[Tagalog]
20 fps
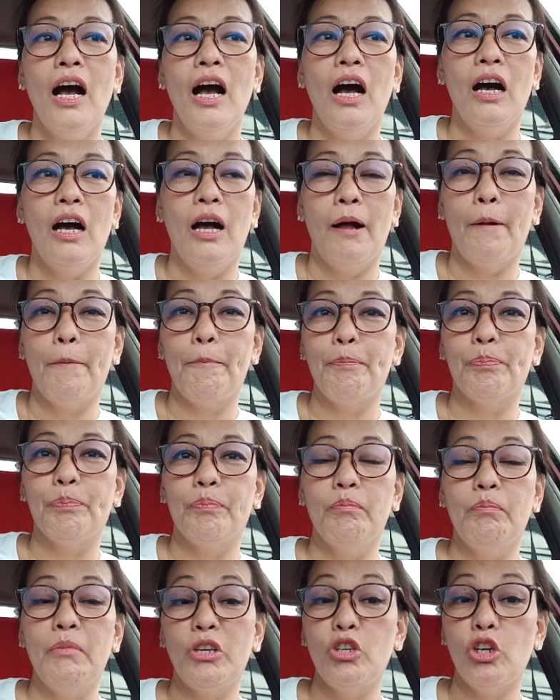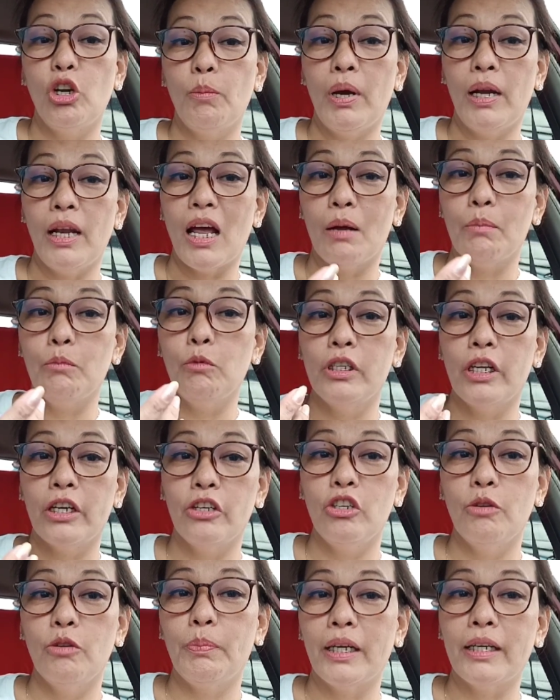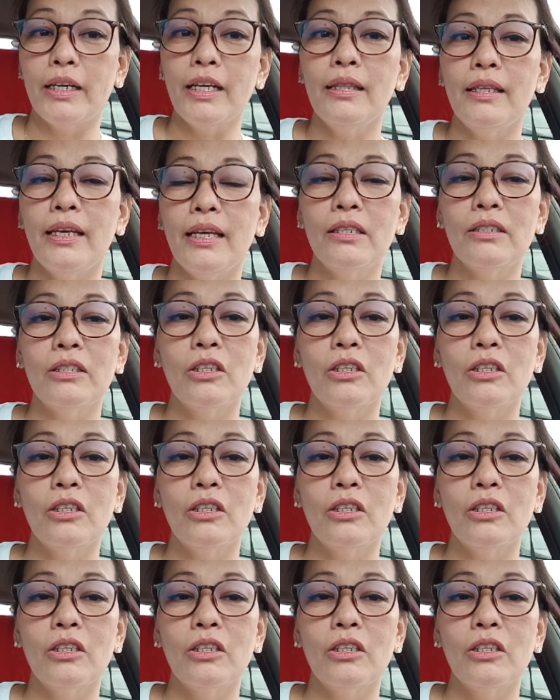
Um, medyo lumalabo na rin yung pang reading.